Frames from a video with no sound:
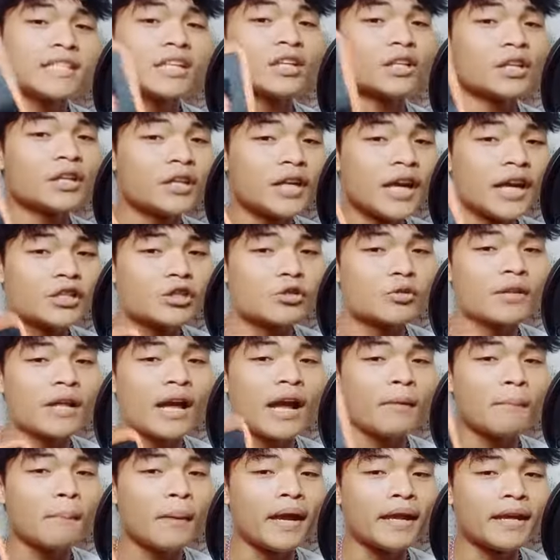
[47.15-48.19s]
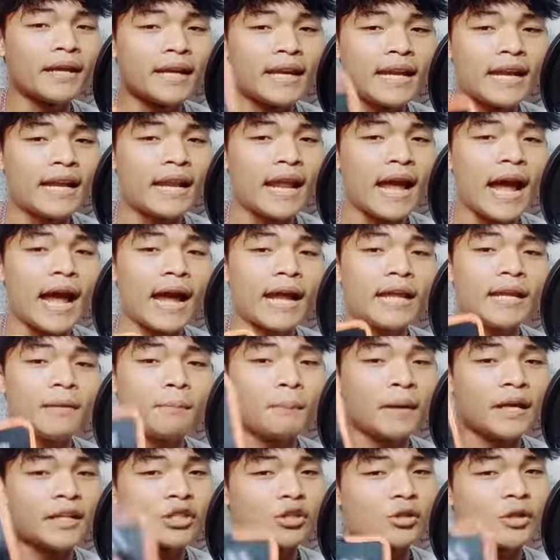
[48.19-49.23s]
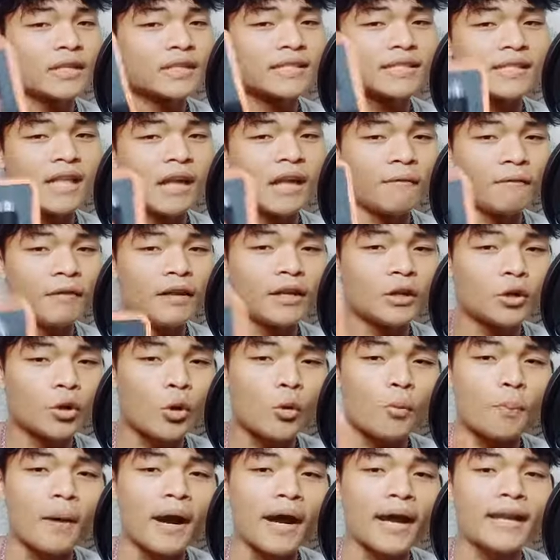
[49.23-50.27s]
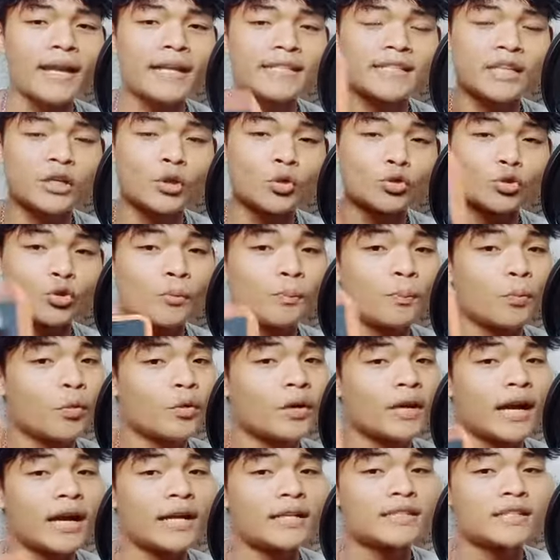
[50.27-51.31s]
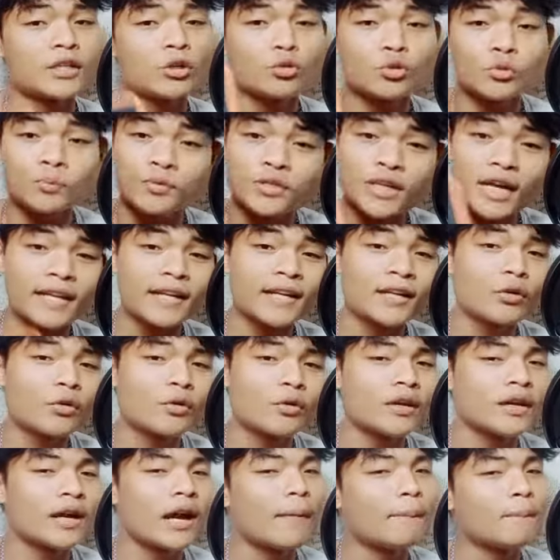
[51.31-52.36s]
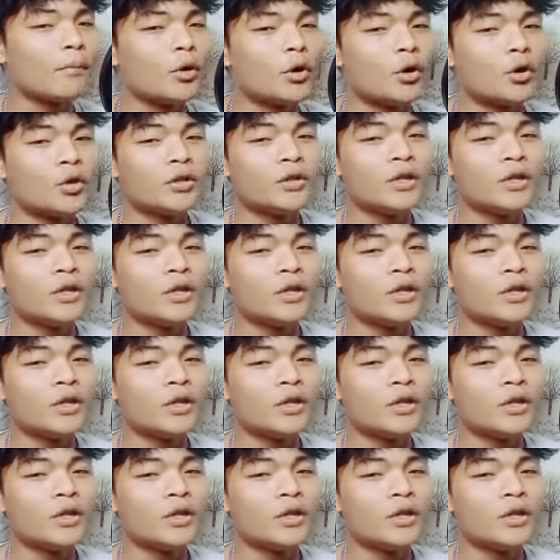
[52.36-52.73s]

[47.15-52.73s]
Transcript: International by Kill Eye, featuring Stephen Kupay. Nasa YouTube po yan, sa YouTube channel ko naka-upload.